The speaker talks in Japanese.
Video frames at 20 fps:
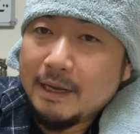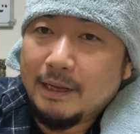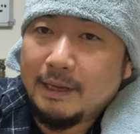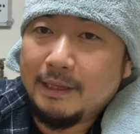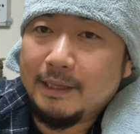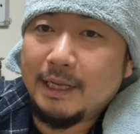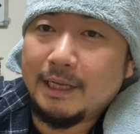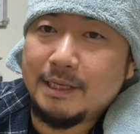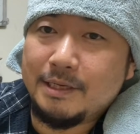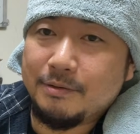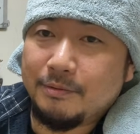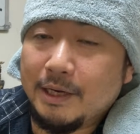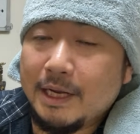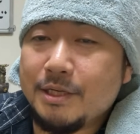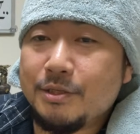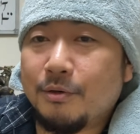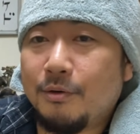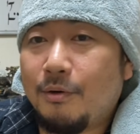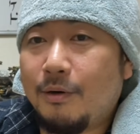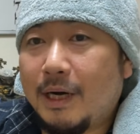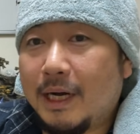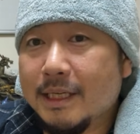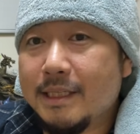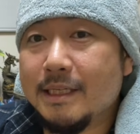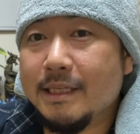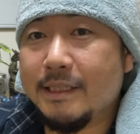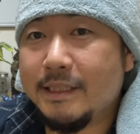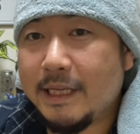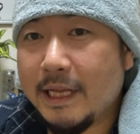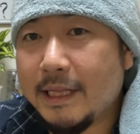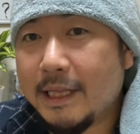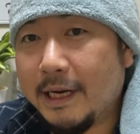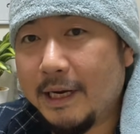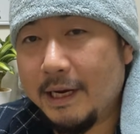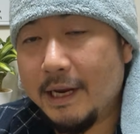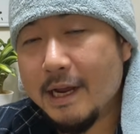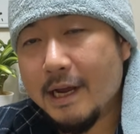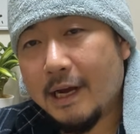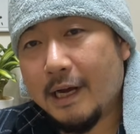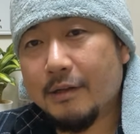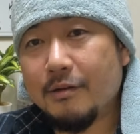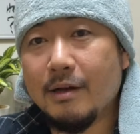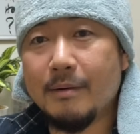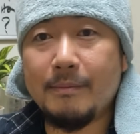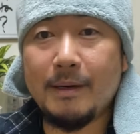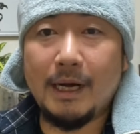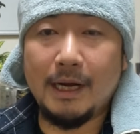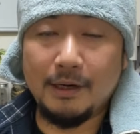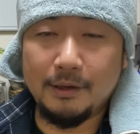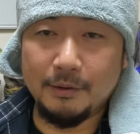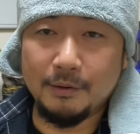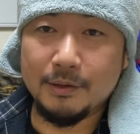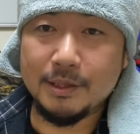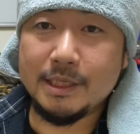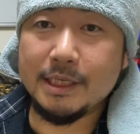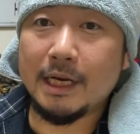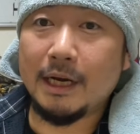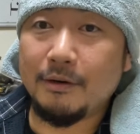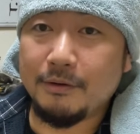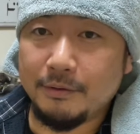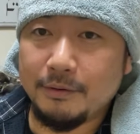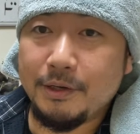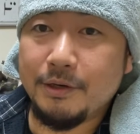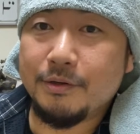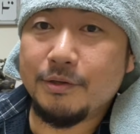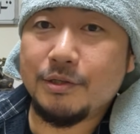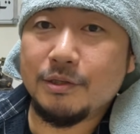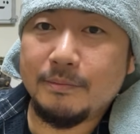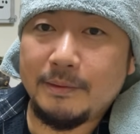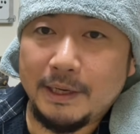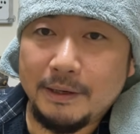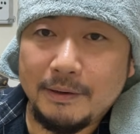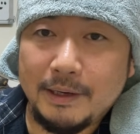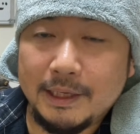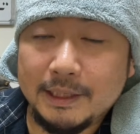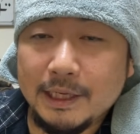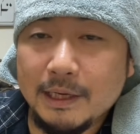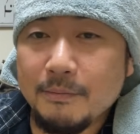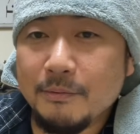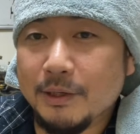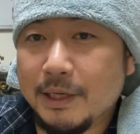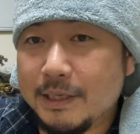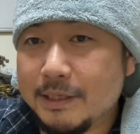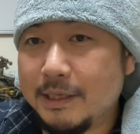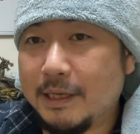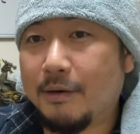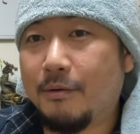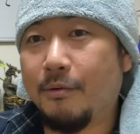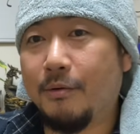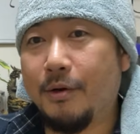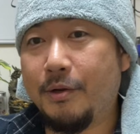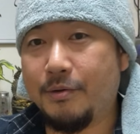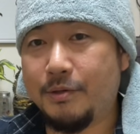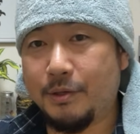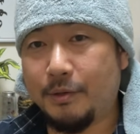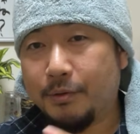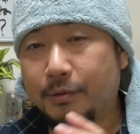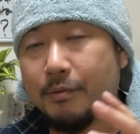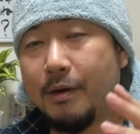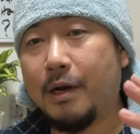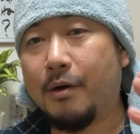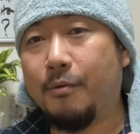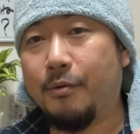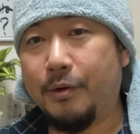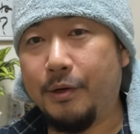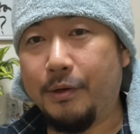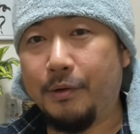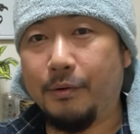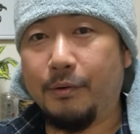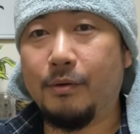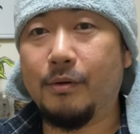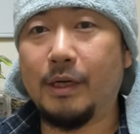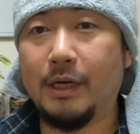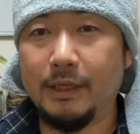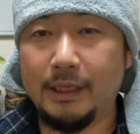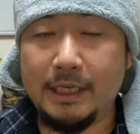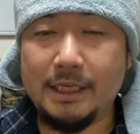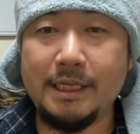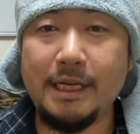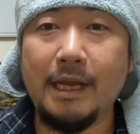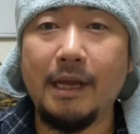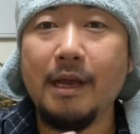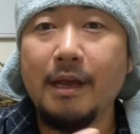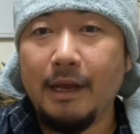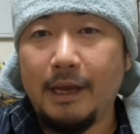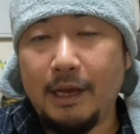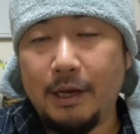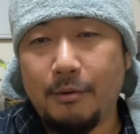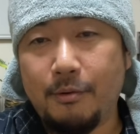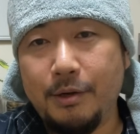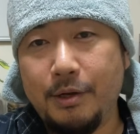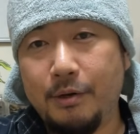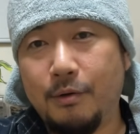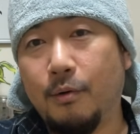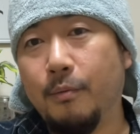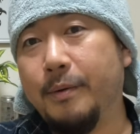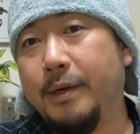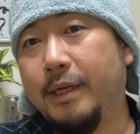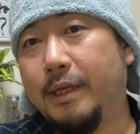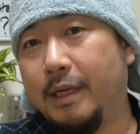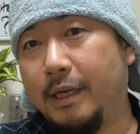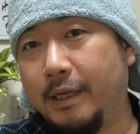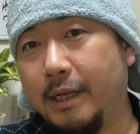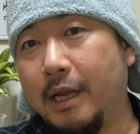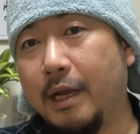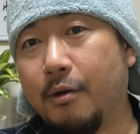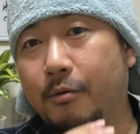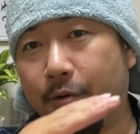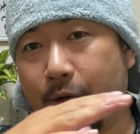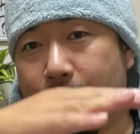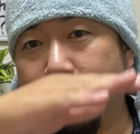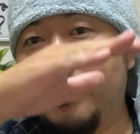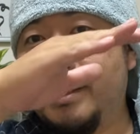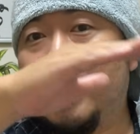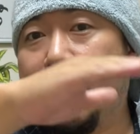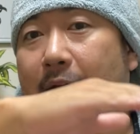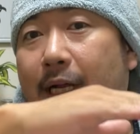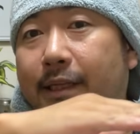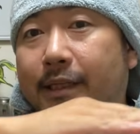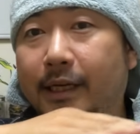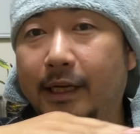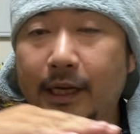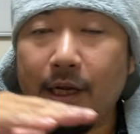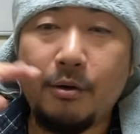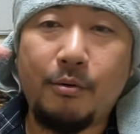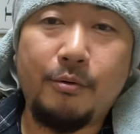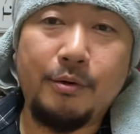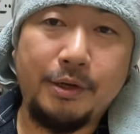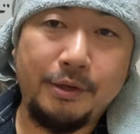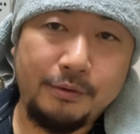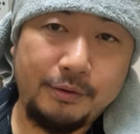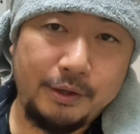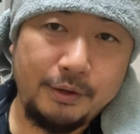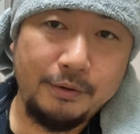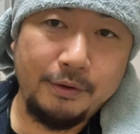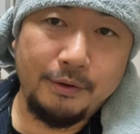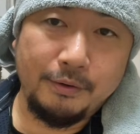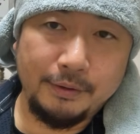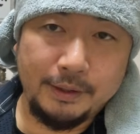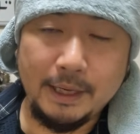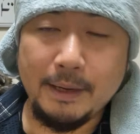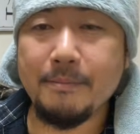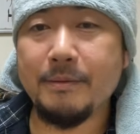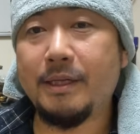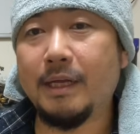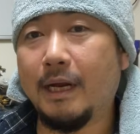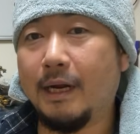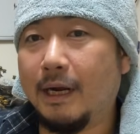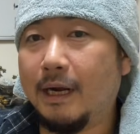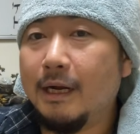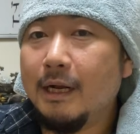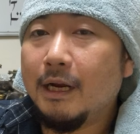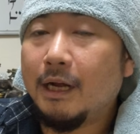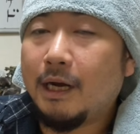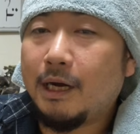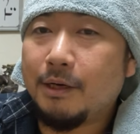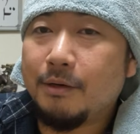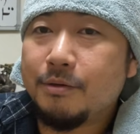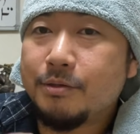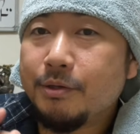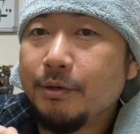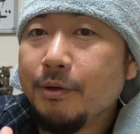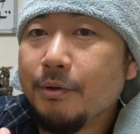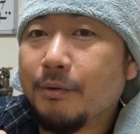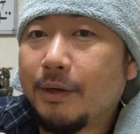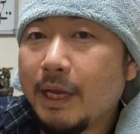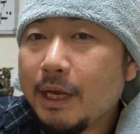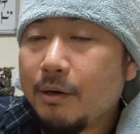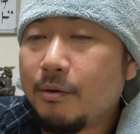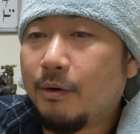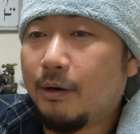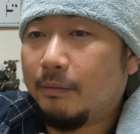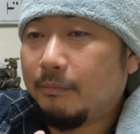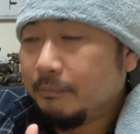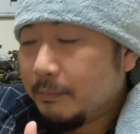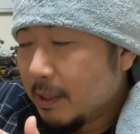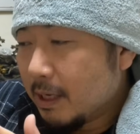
う、なんでしょうね、情報発信してたり、あとはまあ、あの、違う YouTuber の方もですね、こういう仕事はこういう感じで、えー、こういうコミュニティで、こういう時間帯で、こういう給料で、みたいな、あの、そういうの結構、